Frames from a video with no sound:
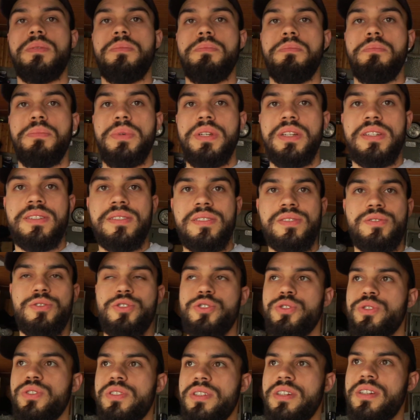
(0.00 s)
mindestens so
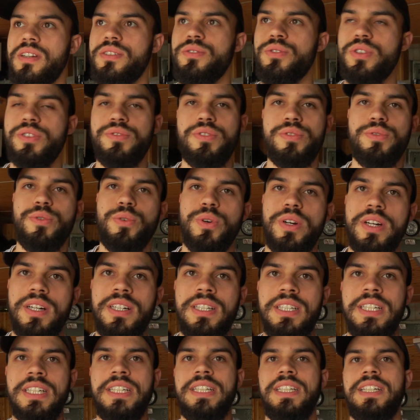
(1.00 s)
schön sein, natürlich wie vorher.
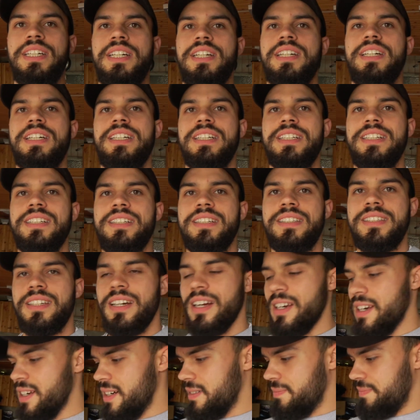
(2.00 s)
Ja, ist ja
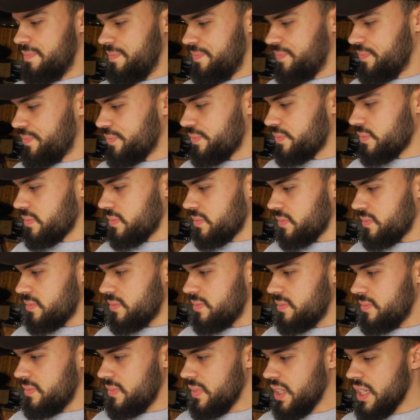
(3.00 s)
klar.
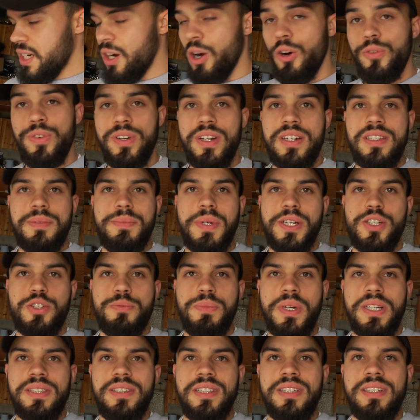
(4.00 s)
Auch wenn das immer
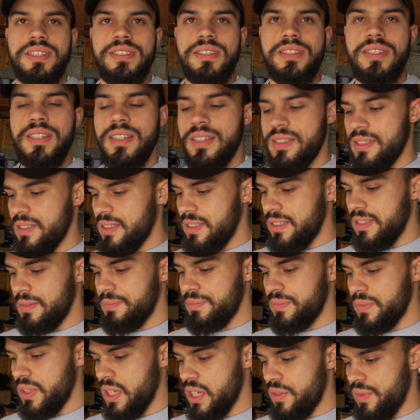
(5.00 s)
Geschmackssache ist.
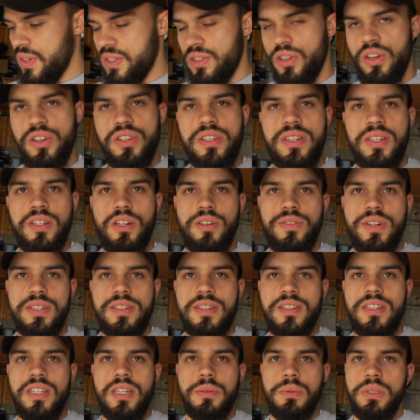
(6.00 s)
Ähm, ich weiß auch noch nicht genau, was
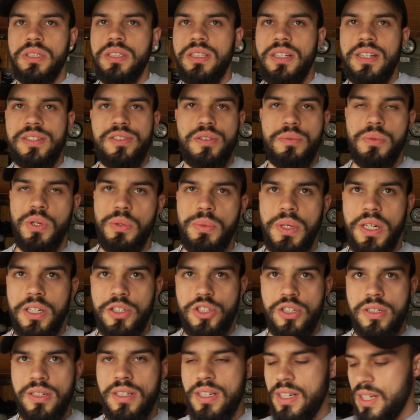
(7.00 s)
ich nehme. Lasst euch mal
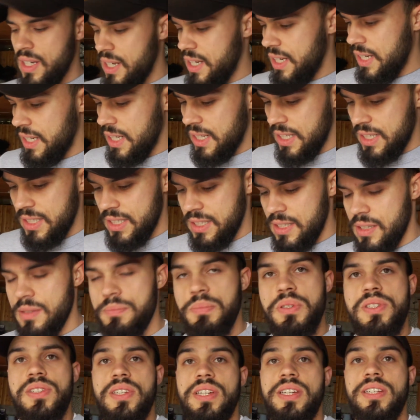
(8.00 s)
überraschen.
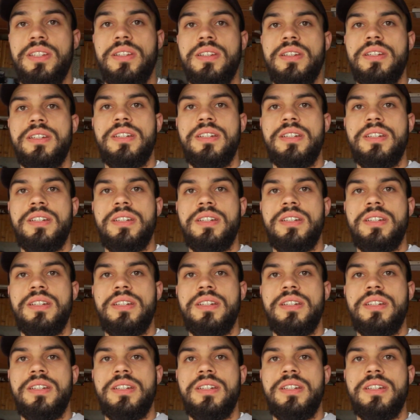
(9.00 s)
Bis dahin.